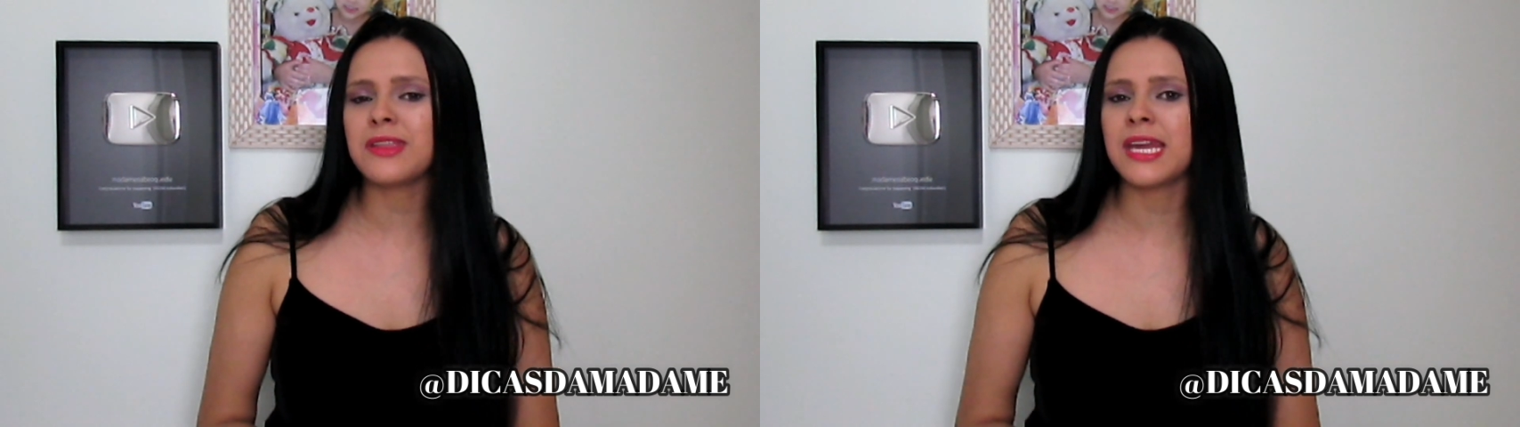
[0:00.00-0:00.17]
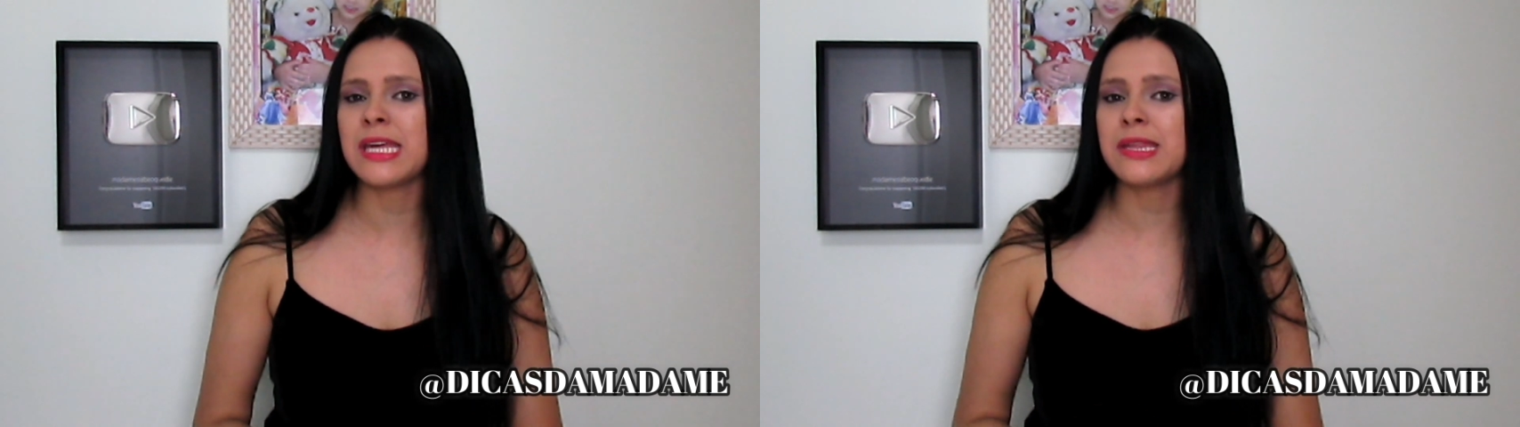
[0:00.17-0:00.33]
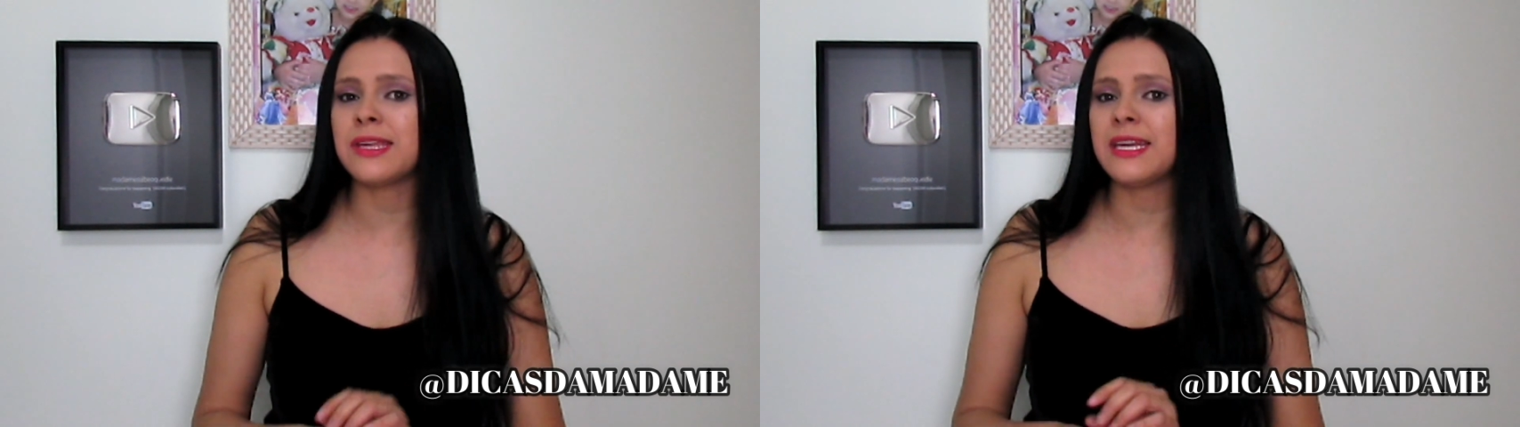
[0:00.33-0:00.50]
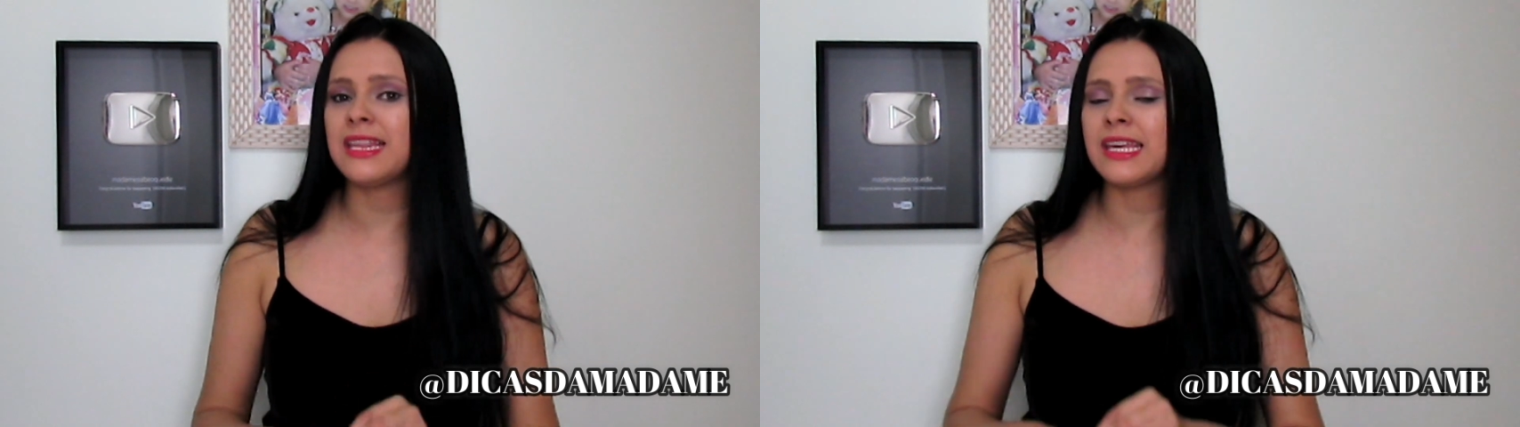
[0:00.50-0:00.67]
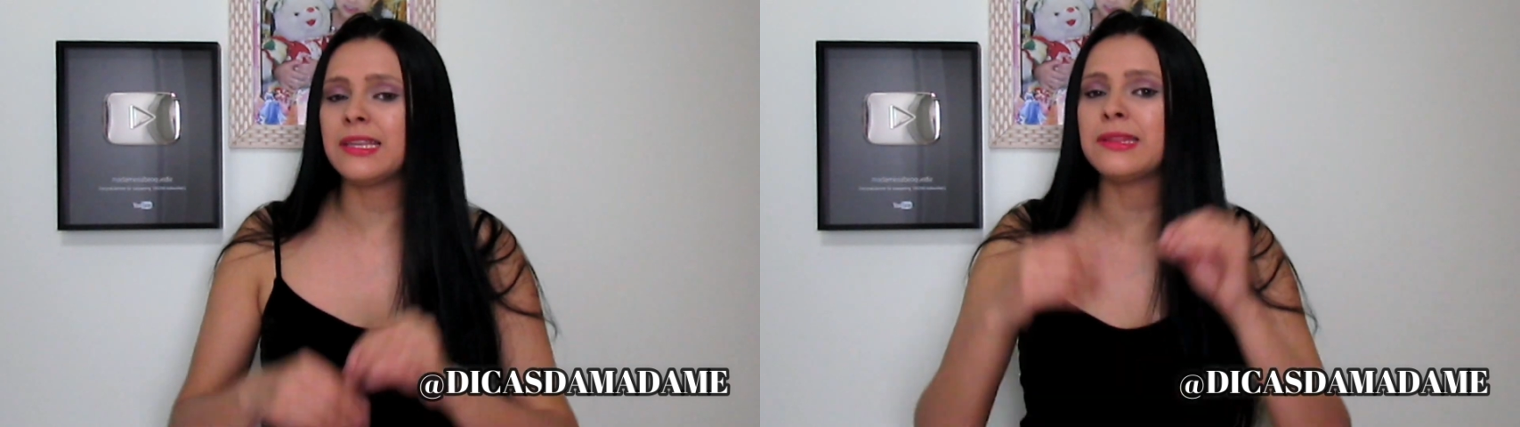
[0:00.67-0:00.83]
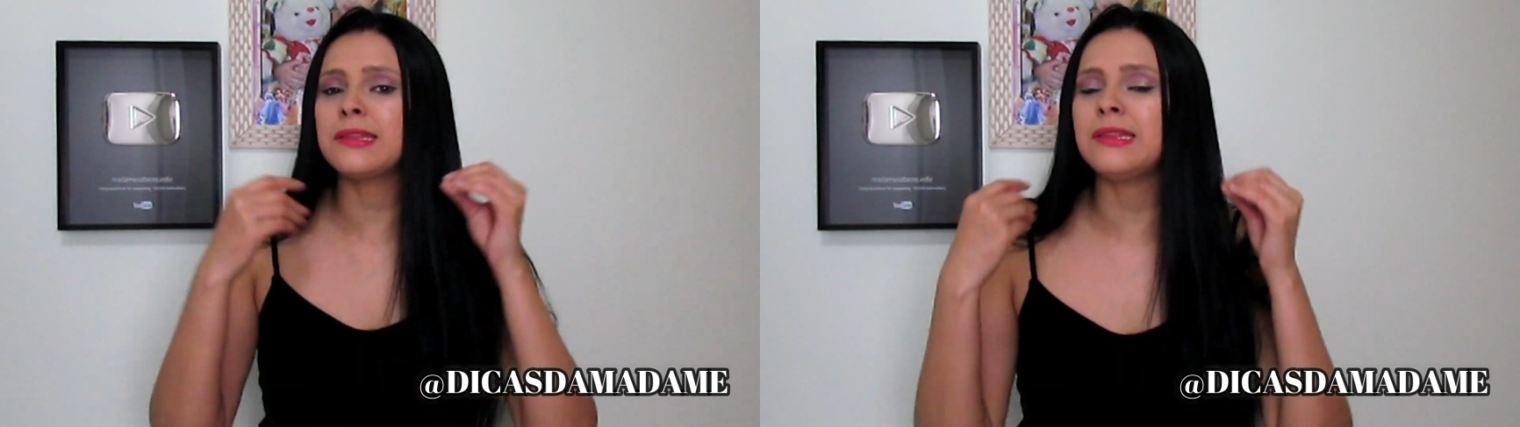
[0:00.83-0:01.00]

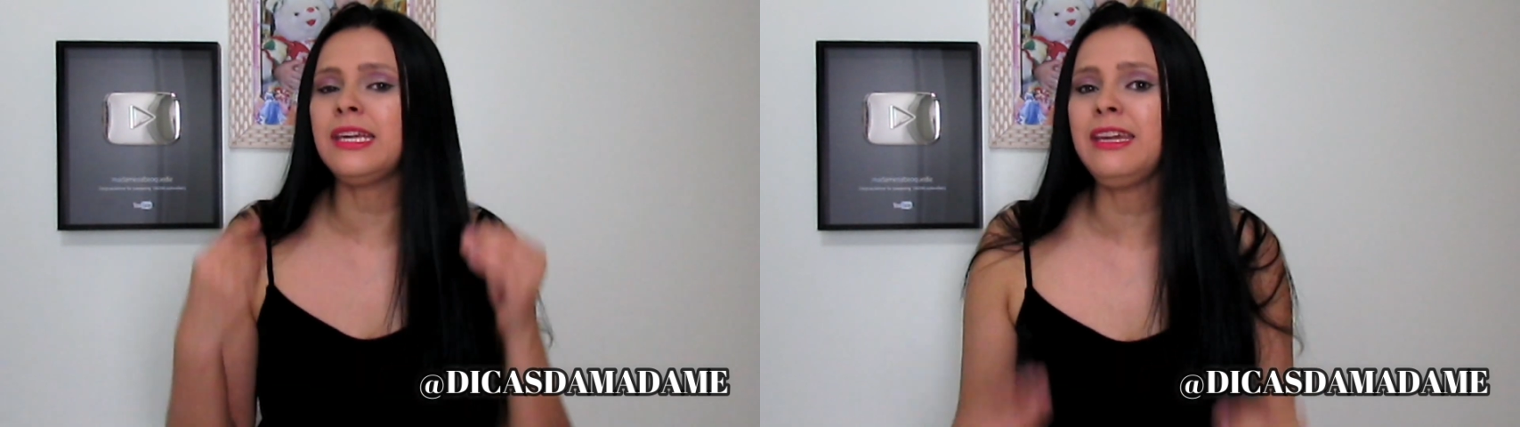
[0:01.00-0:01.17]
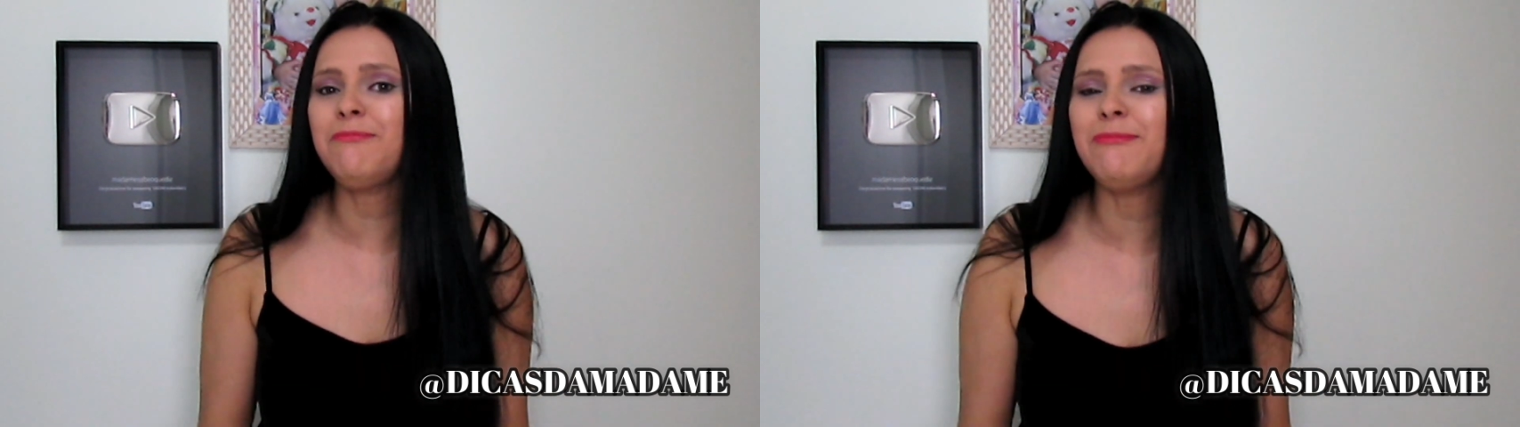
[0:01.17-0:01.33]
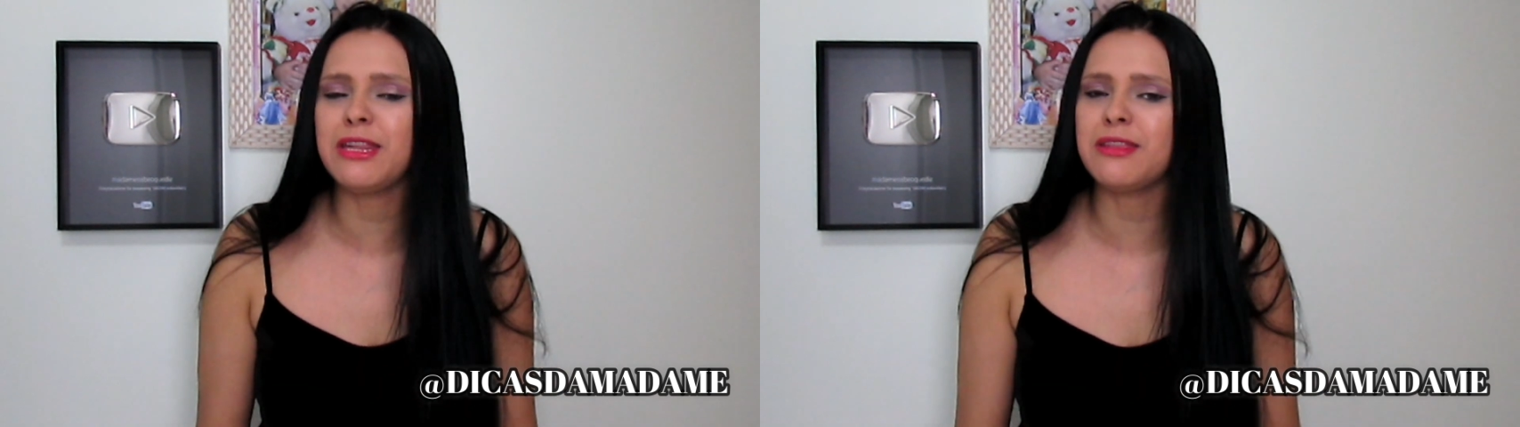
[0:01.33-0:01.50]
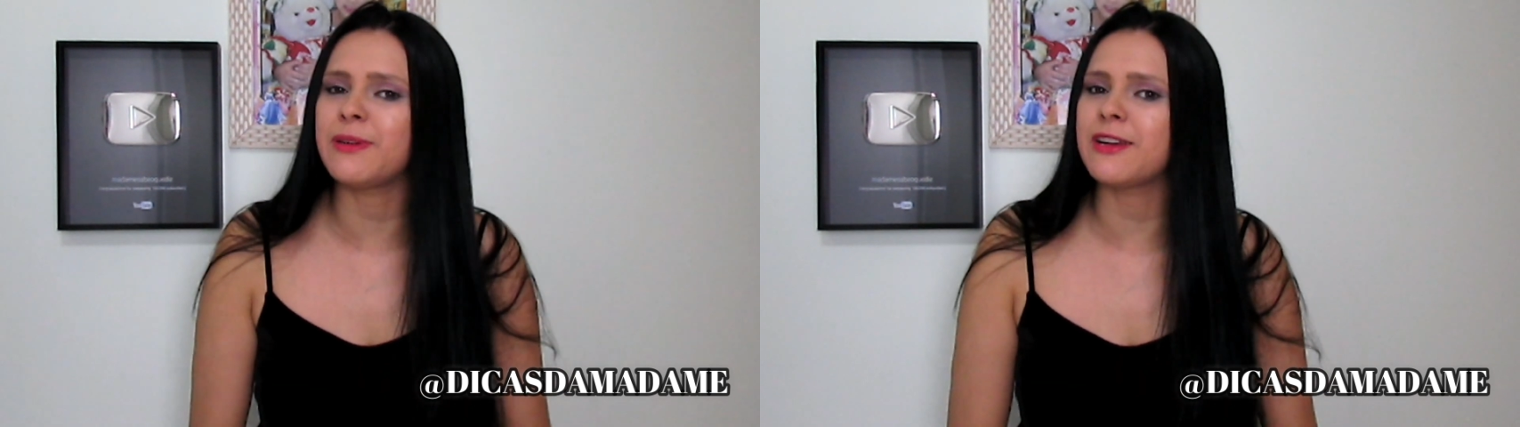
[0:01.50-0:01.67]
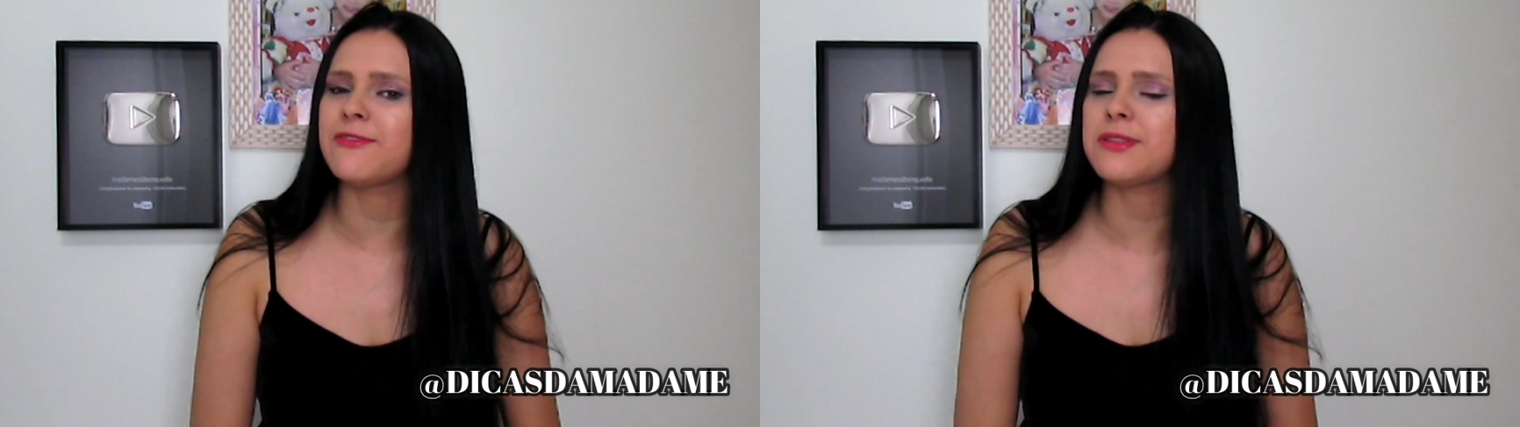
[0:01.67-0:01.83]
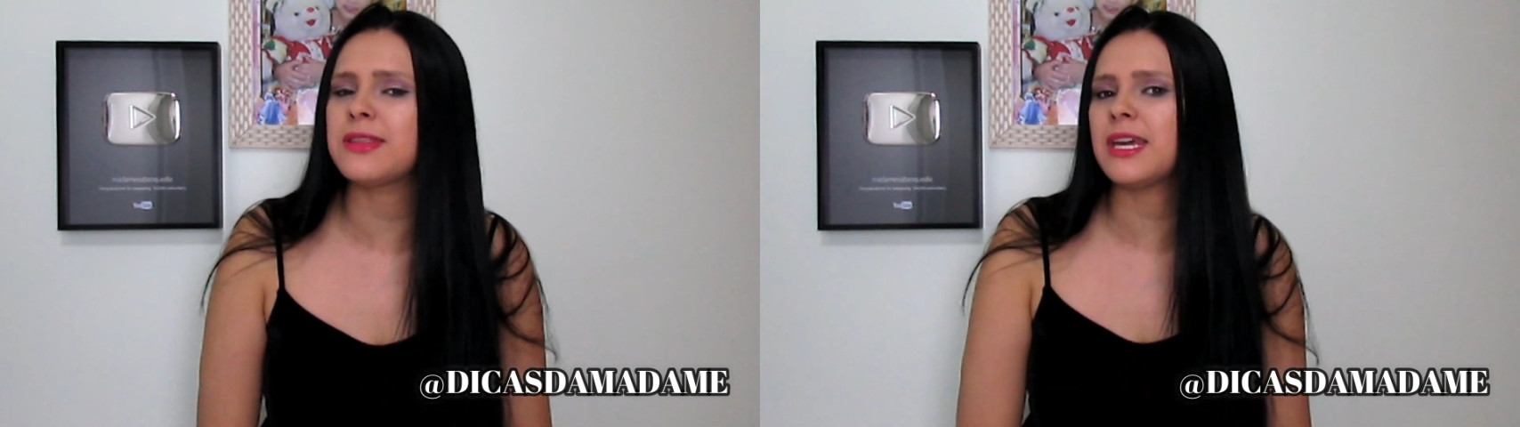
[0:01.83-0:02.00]
receitinha simples pra
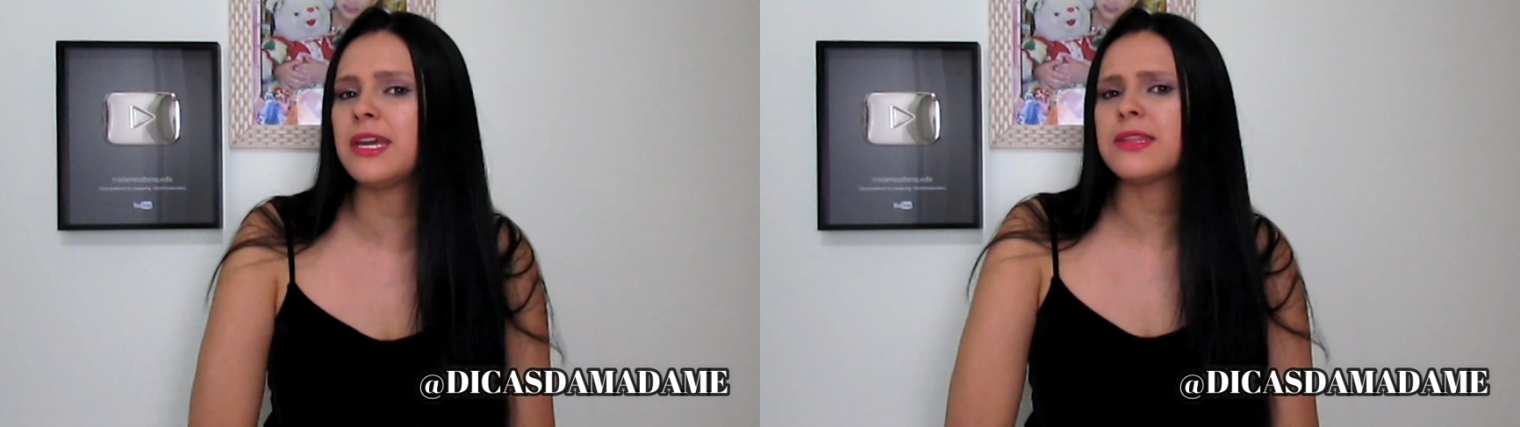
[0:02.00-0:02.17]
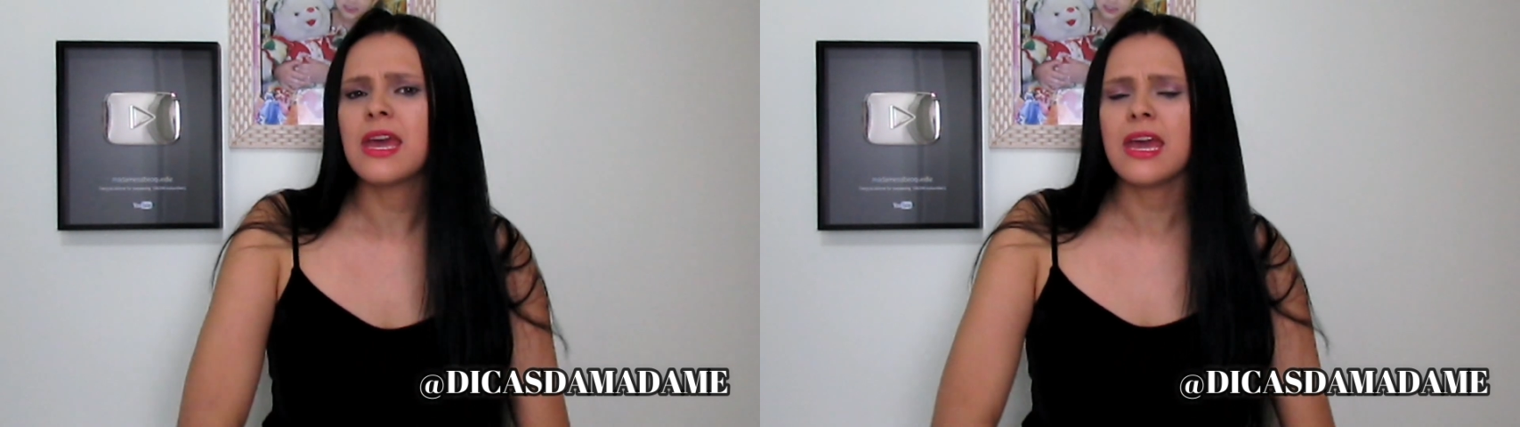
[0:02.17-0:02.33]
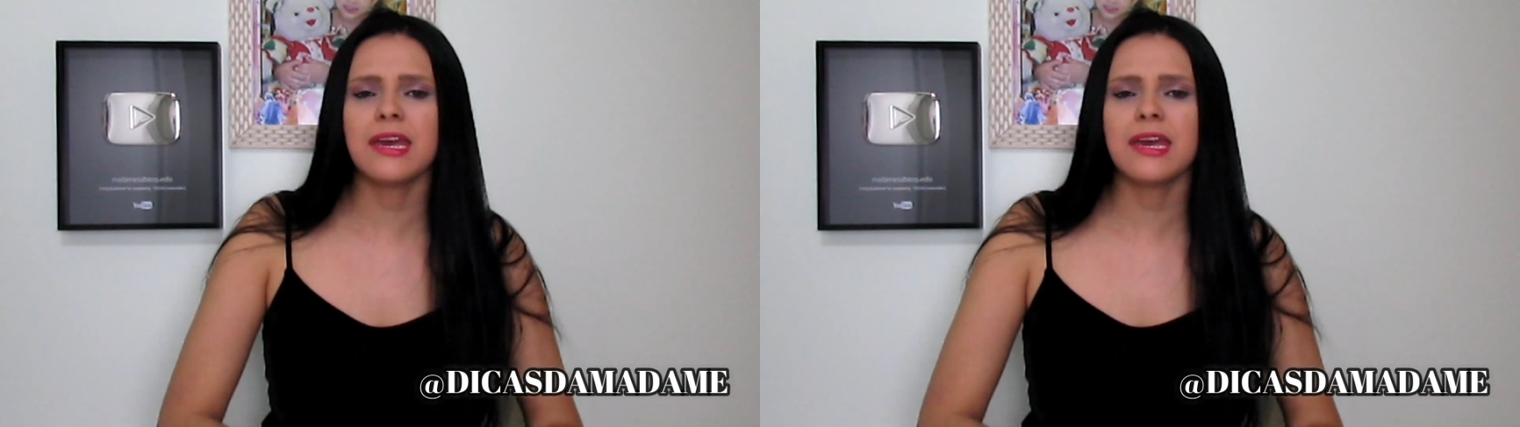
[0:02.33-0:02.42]
vocês,